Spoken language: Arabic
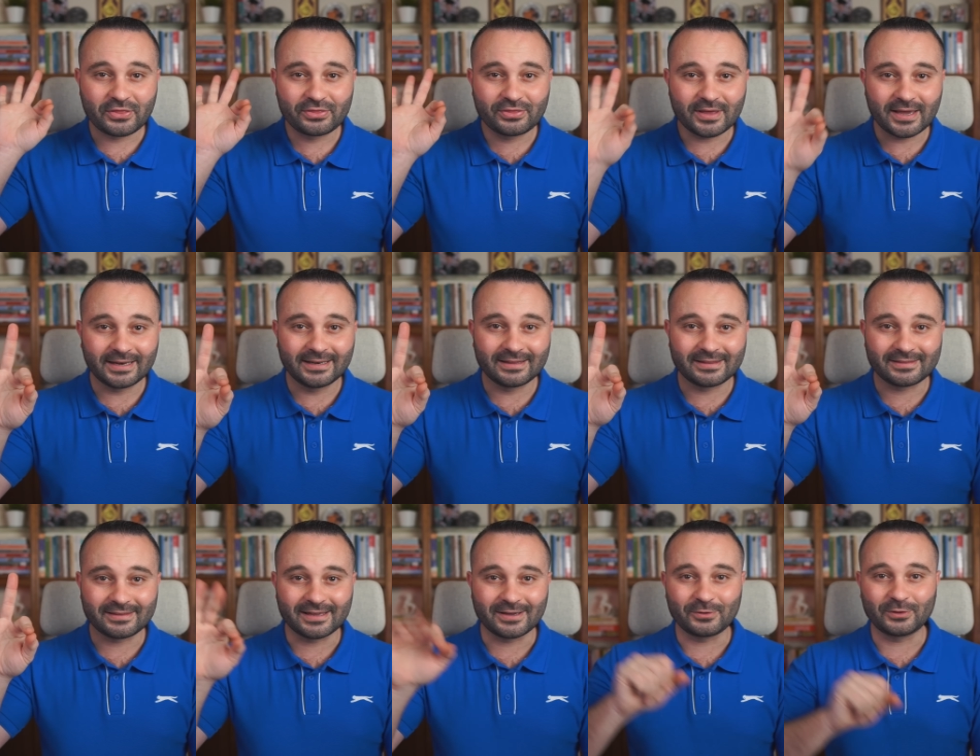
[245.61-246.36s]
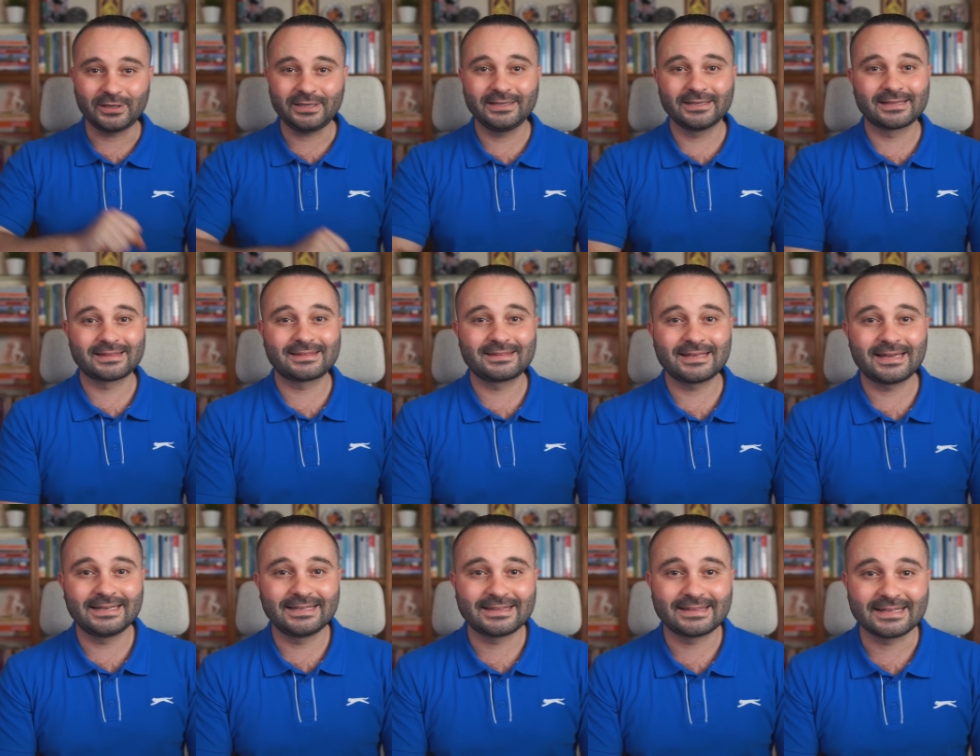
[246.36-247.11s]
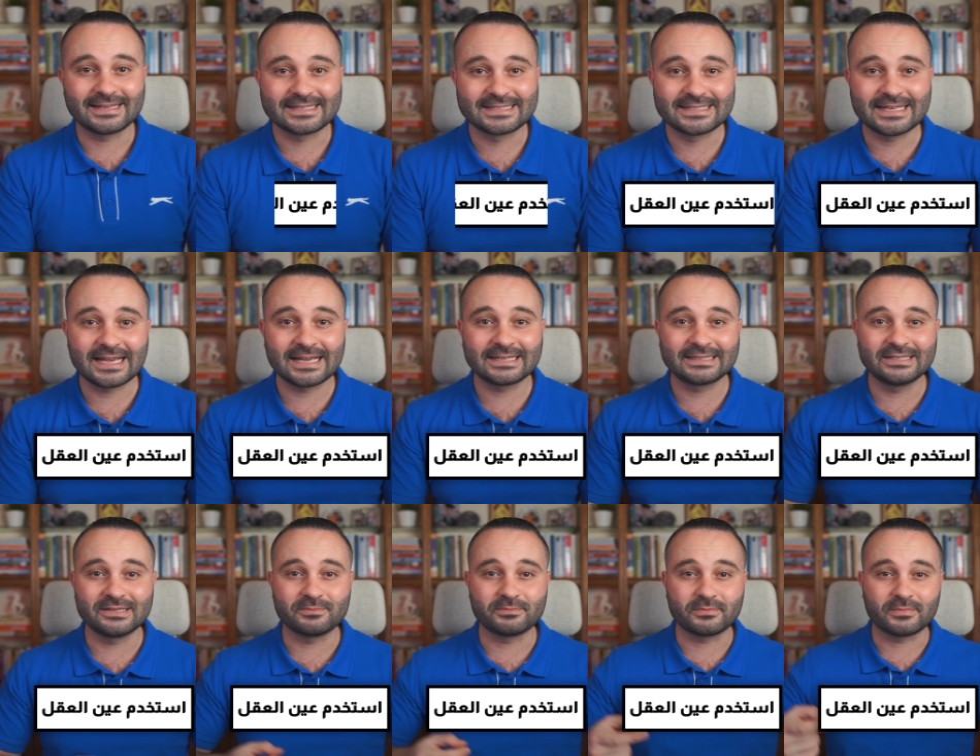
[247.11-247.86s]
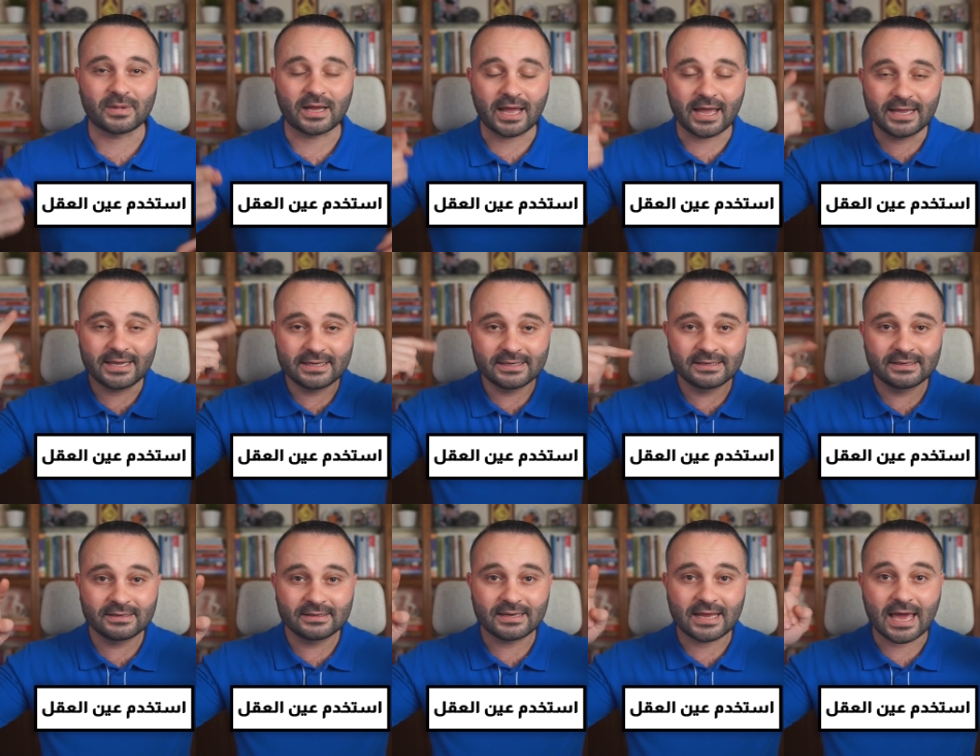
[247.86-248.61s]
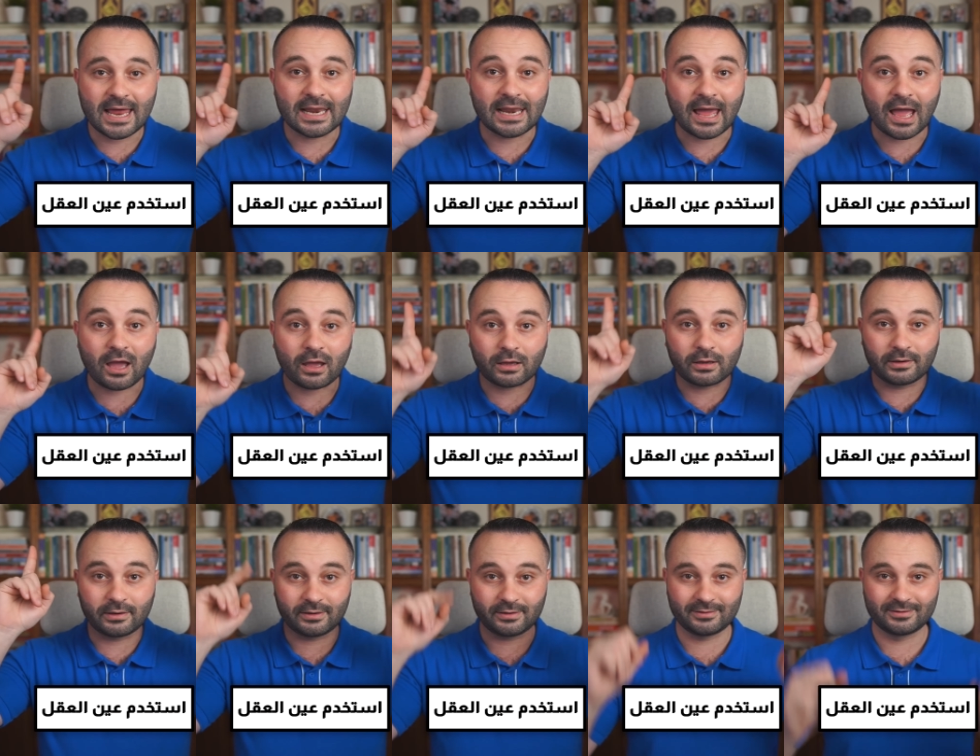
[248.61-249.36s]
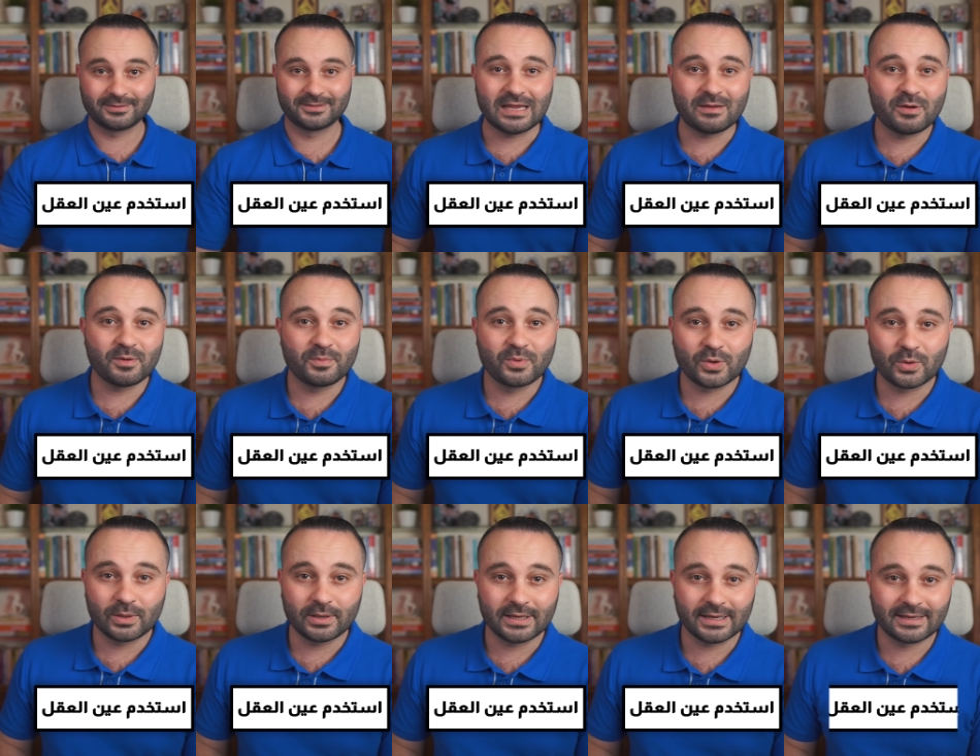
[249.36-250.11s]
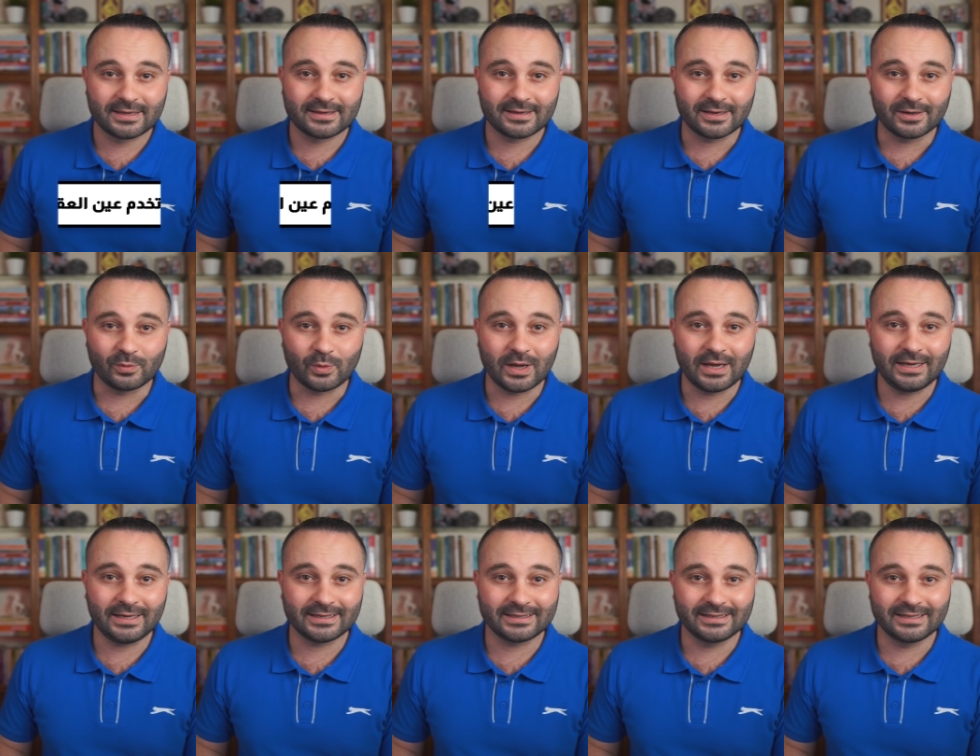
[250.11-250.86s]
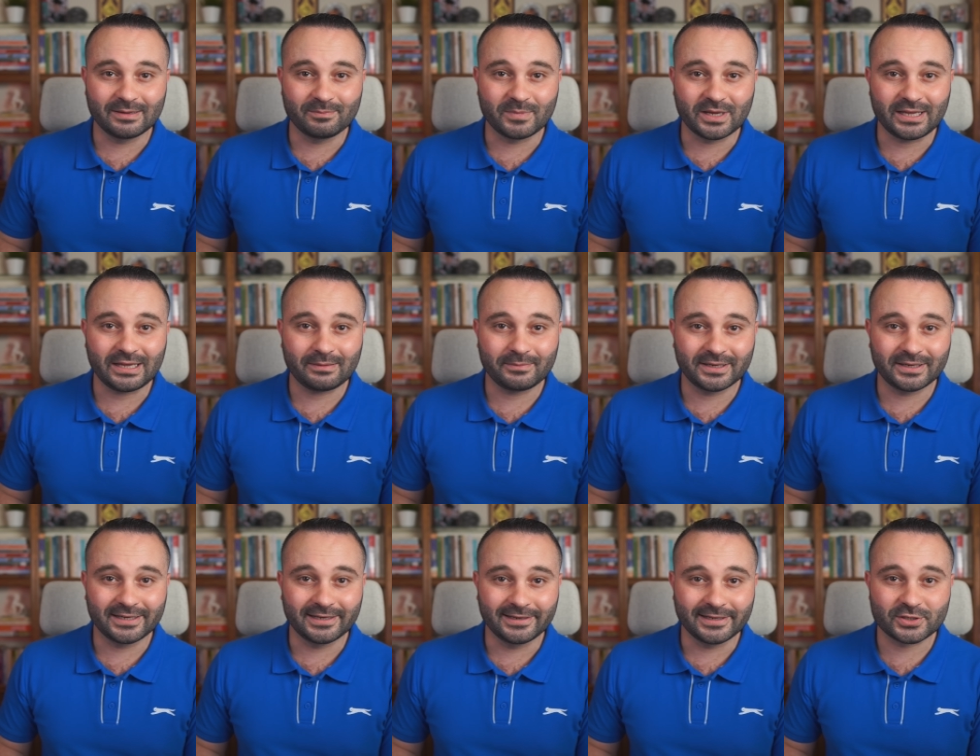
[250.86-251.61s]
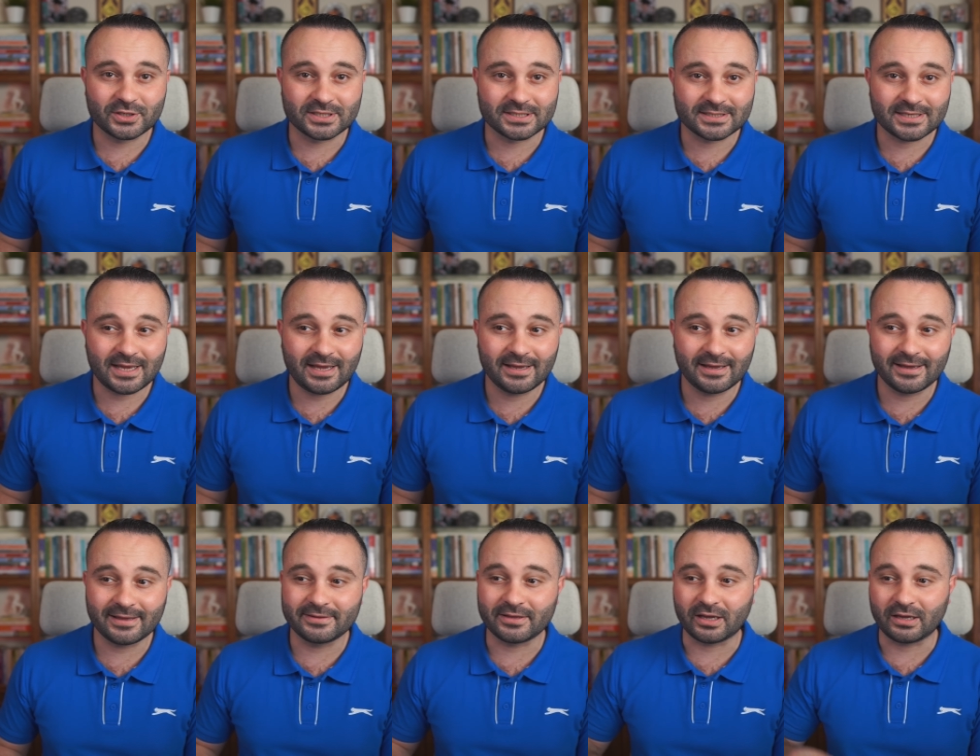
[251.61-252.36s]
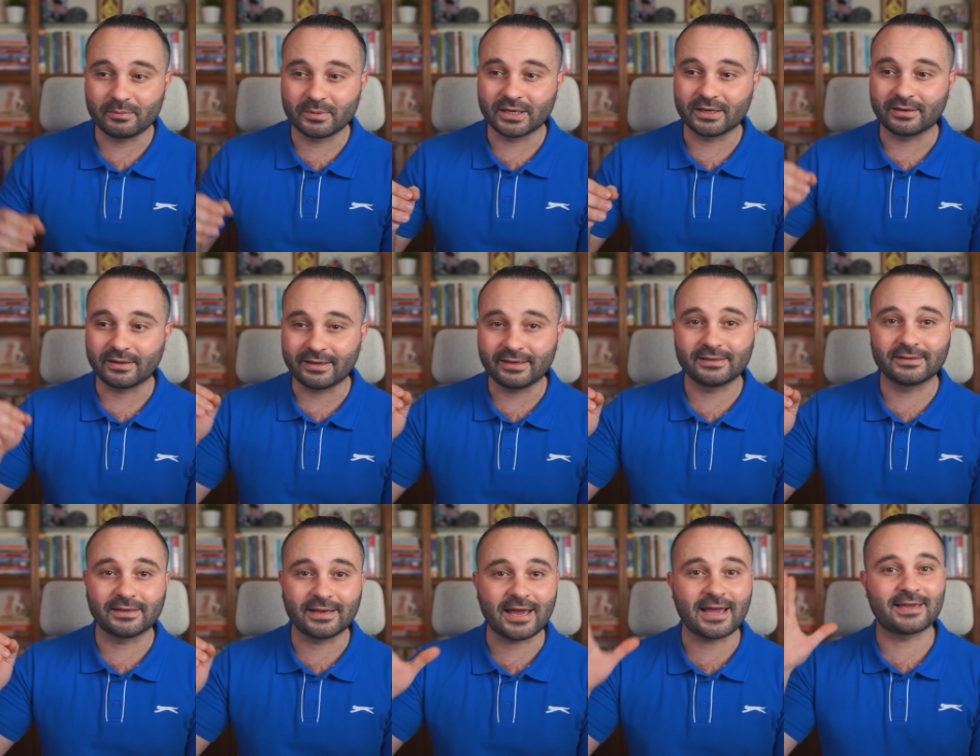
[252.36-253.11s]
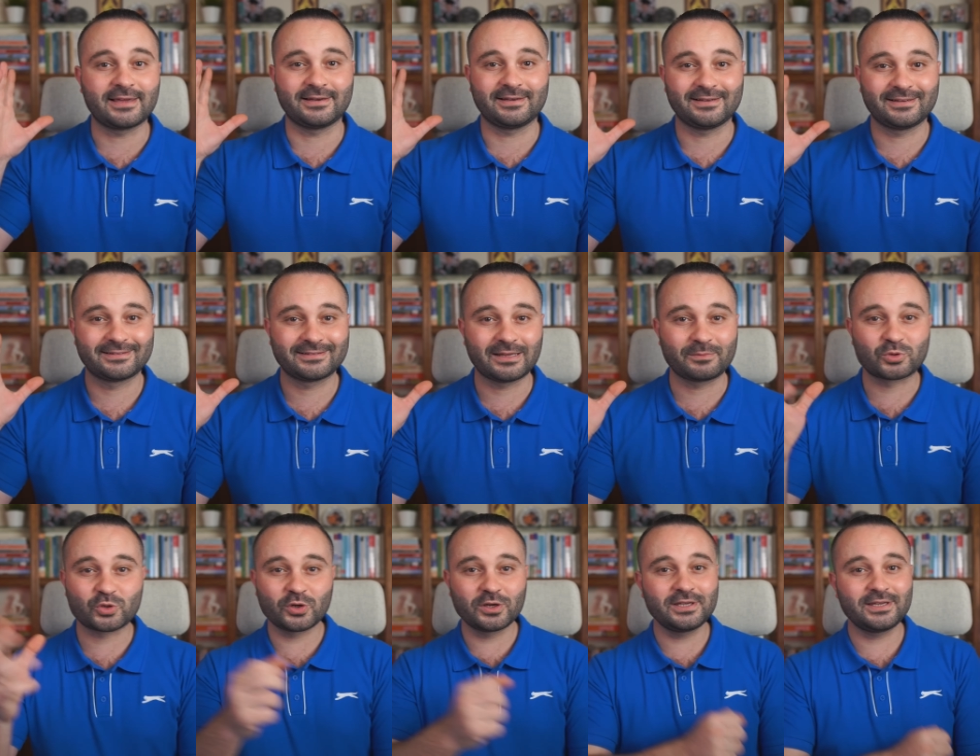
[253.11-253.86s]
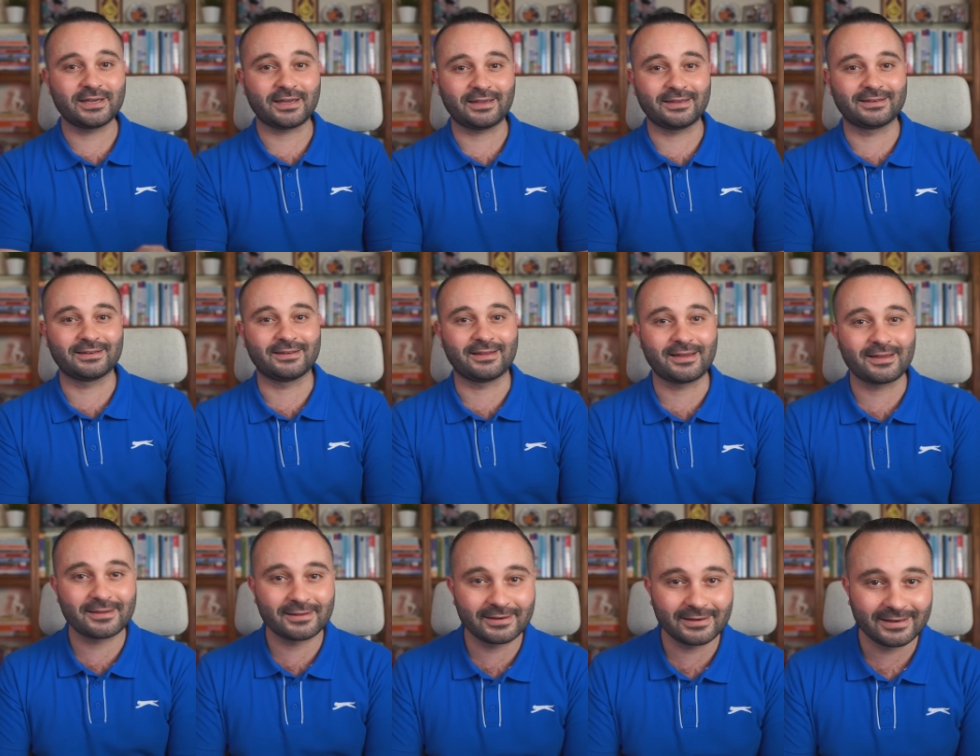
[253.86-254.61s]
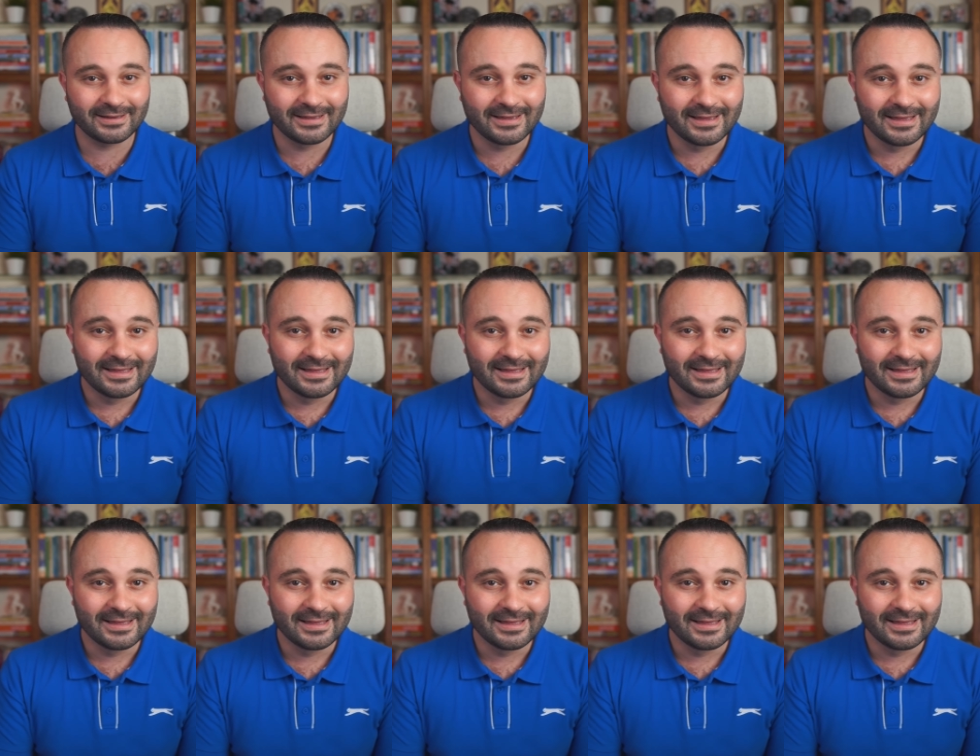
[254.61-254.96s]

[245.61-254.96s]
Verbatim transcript: الثالثة والحيلة الثالثة استخدم عين العقل دائما بقول لك الواحد لما يعمل الإشي الصح هذا عمل عين العقل طيب شو هي عين العقل؟